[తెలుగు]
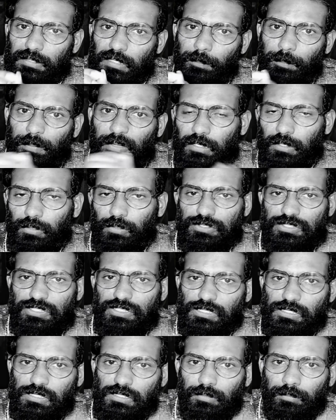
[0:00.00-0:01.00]
తన పక్క
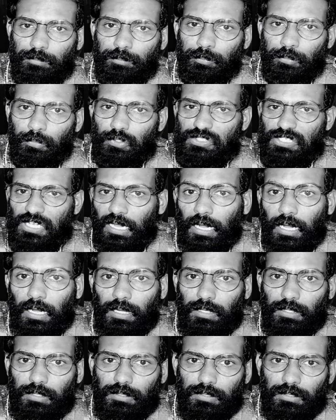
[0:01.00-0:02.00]
నుంచి పూజ
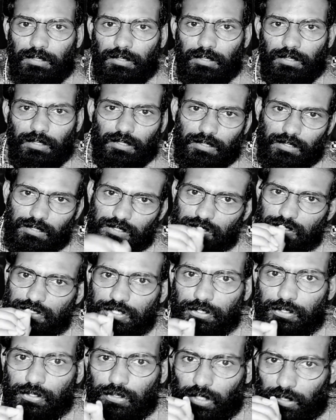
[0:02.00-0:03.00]

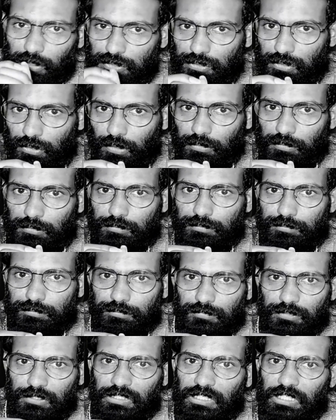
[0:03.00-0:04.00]
ఎందుకు అరుస్తున్నావు
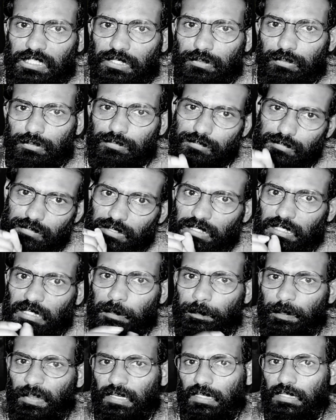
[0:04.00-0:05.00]
నేను నీ
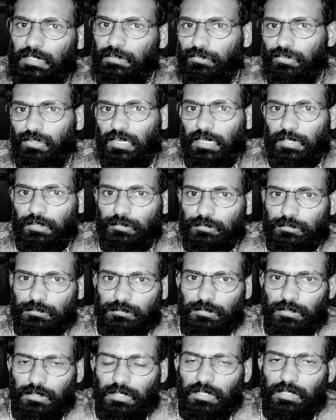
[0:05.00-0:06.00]
పక్కనే ఉన్నాను
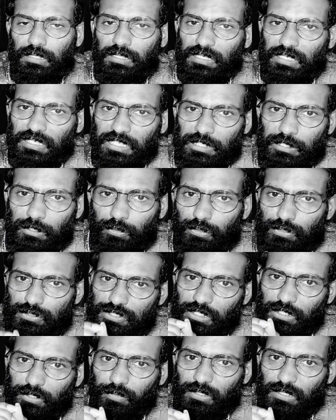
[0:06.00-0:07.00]
నీకు
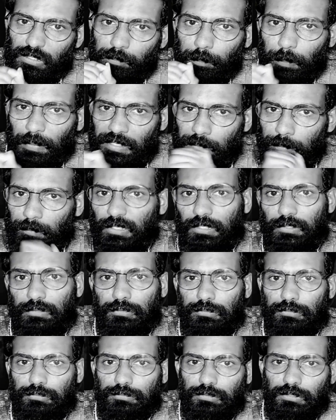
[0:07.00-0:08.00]
ఎటువంటి భయం
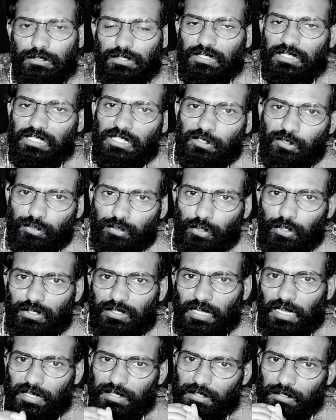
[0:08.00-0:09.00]
లేదు నీకు
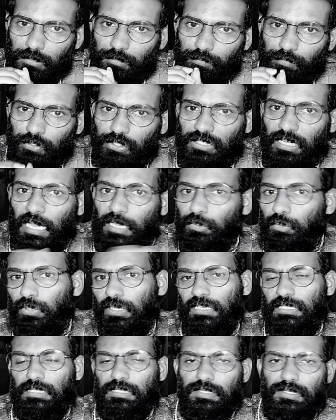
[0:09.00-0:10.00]
తోడుగా నేను ఉన్నాను
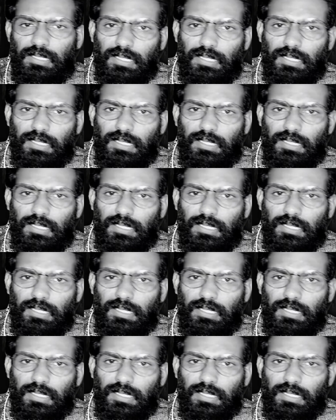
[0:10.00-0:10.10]
అని